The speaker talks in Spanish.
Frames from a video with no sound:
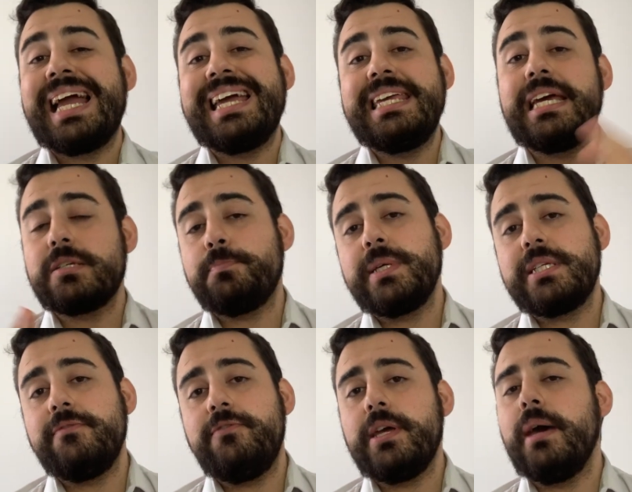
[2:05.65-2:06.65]
Y
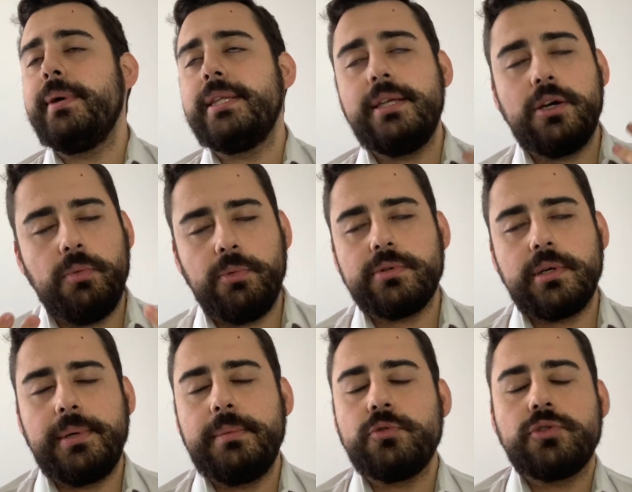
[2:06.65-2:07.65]
específicamente, como
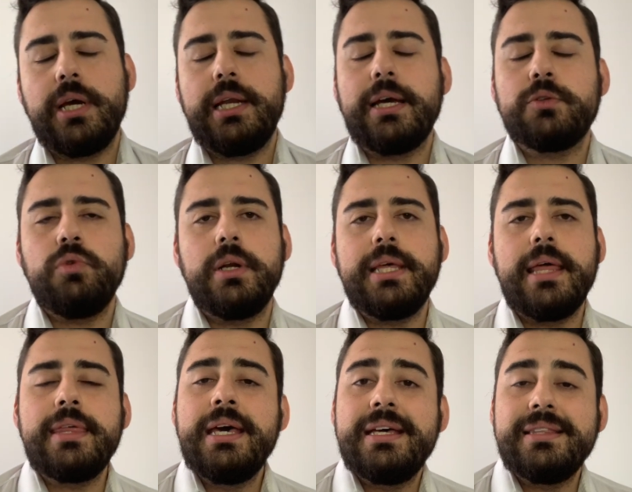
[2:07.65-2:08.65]
sabemos ya en la actualidad,